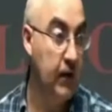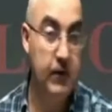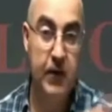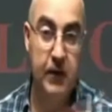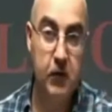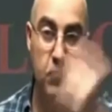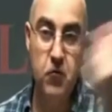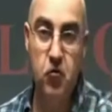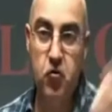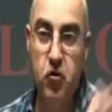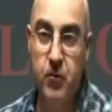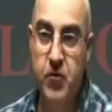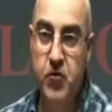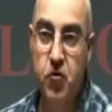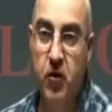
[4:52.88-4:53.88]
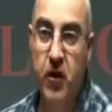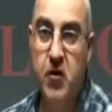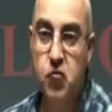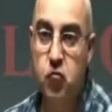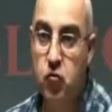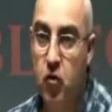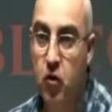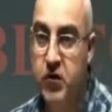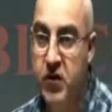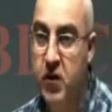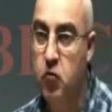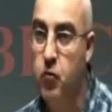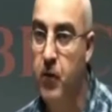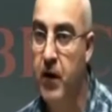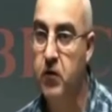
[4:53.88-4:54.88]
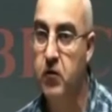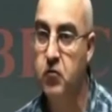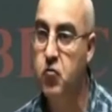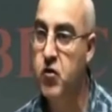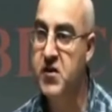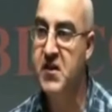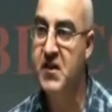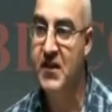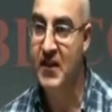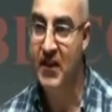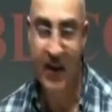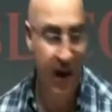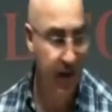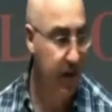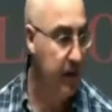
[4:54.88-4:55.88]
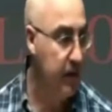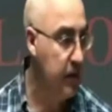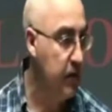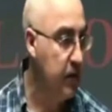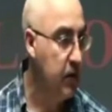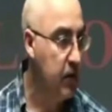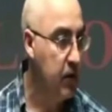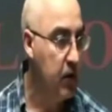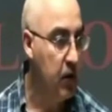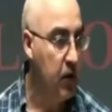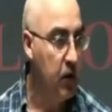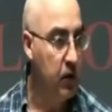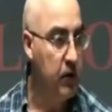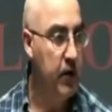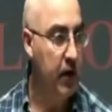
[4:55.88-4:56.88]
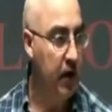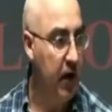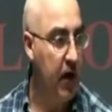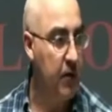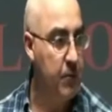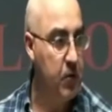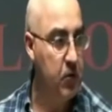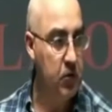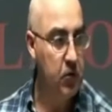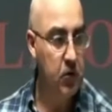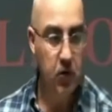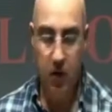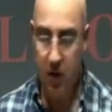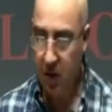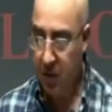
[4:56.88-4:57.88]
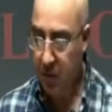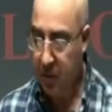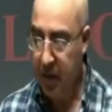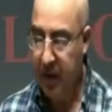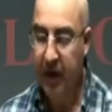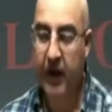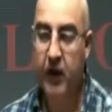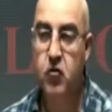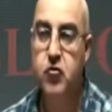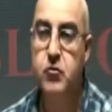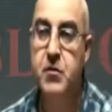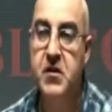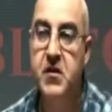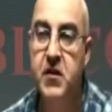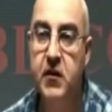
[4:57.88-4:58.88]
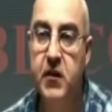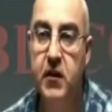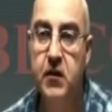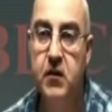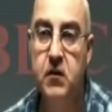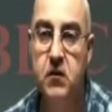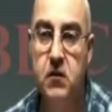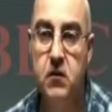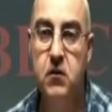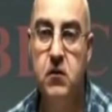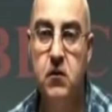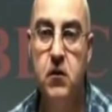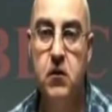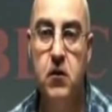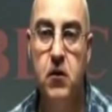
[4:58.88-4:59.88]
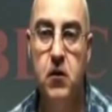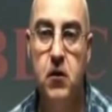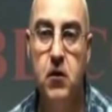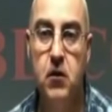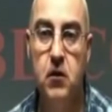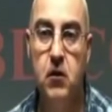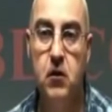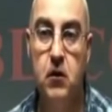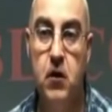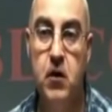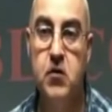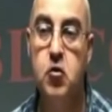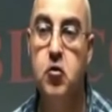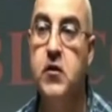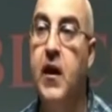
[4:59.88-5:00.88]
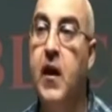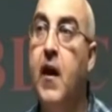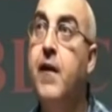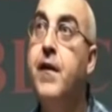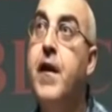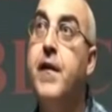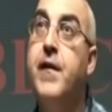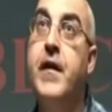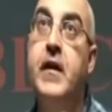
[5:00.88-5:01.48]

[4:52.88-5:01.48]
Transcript: ante todo el universo que es un non ser humano, no es nada y en cambio para que nos visites. Esto te hace